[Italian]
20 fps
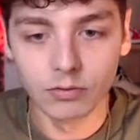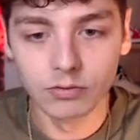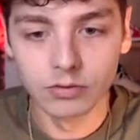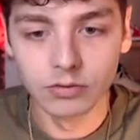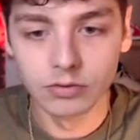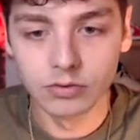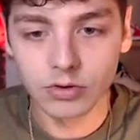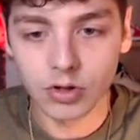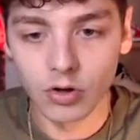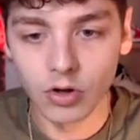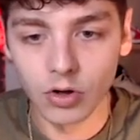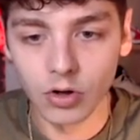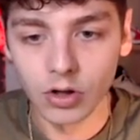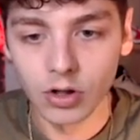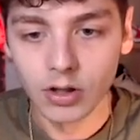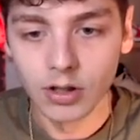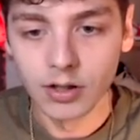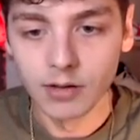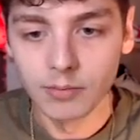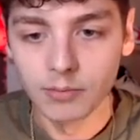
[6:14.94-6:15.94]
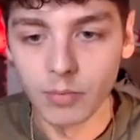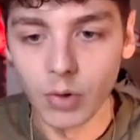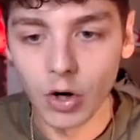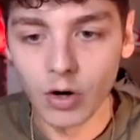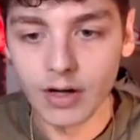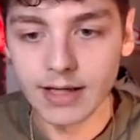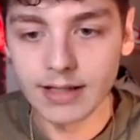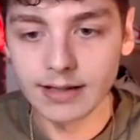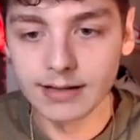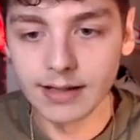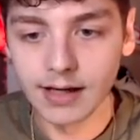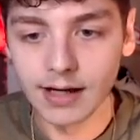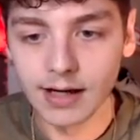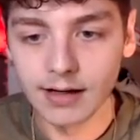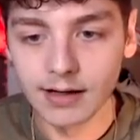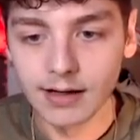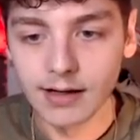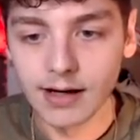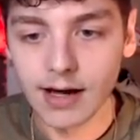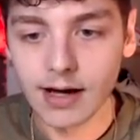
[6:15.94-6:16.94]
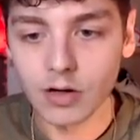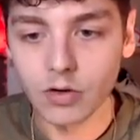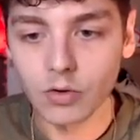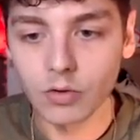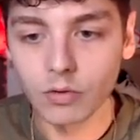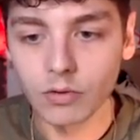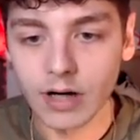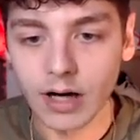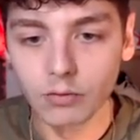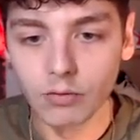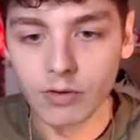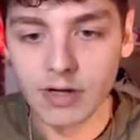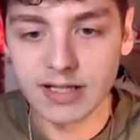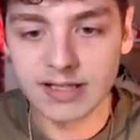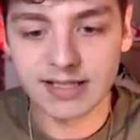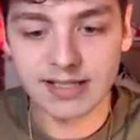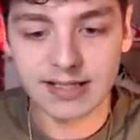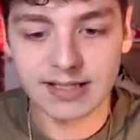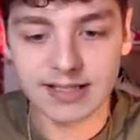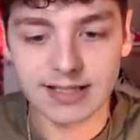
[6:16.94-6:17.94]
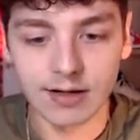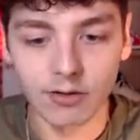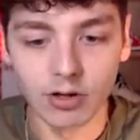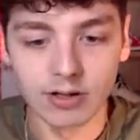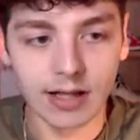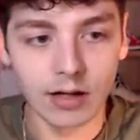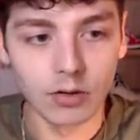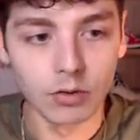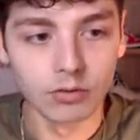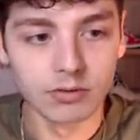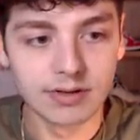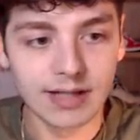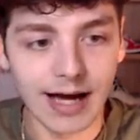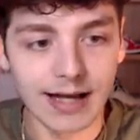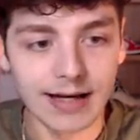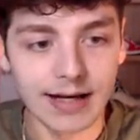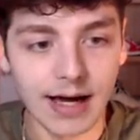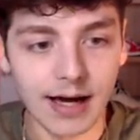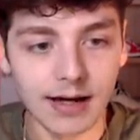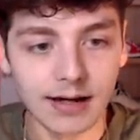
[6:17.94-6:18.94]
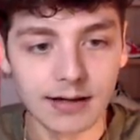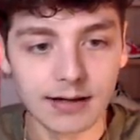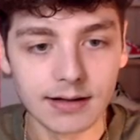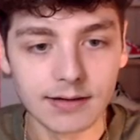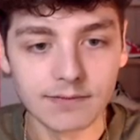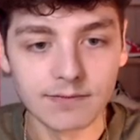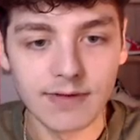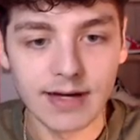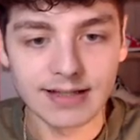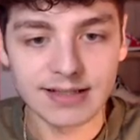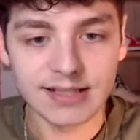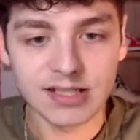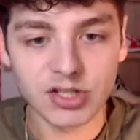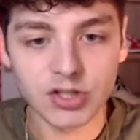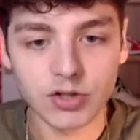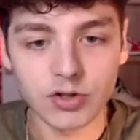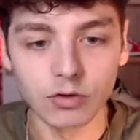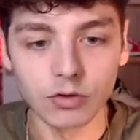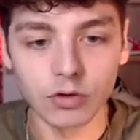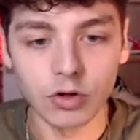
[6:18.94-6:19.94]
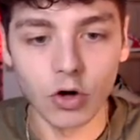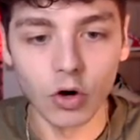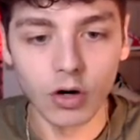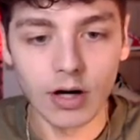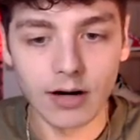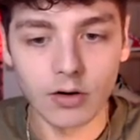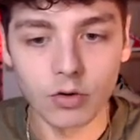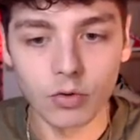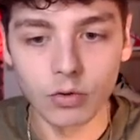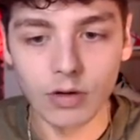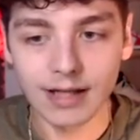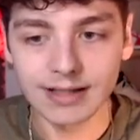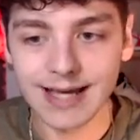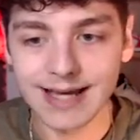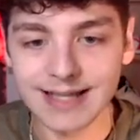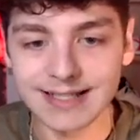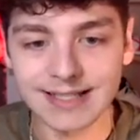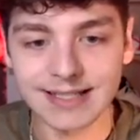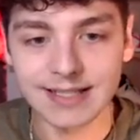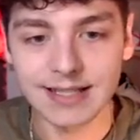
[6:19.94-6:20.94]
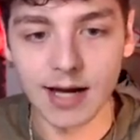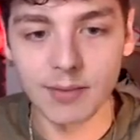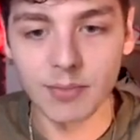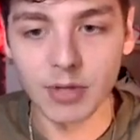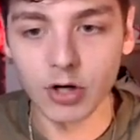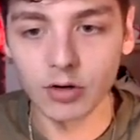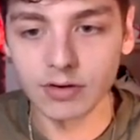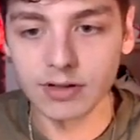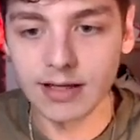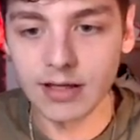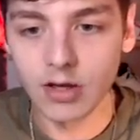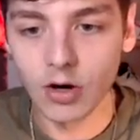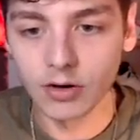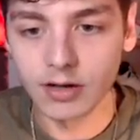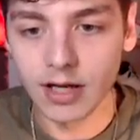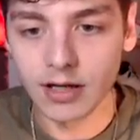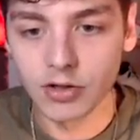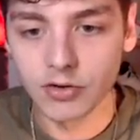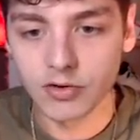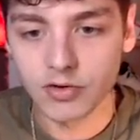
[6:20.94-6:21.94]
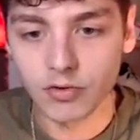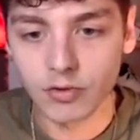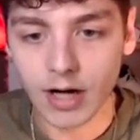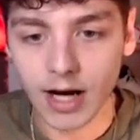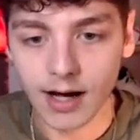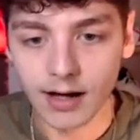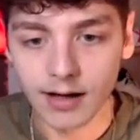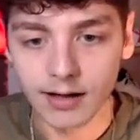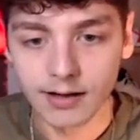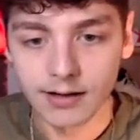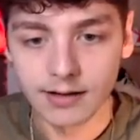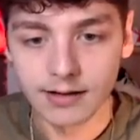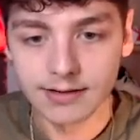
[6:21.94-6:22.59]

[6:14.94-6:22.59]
contro Boyd, ancora Luis, stavolta allontana verso Golan con la testa, però De Jong di chiusura.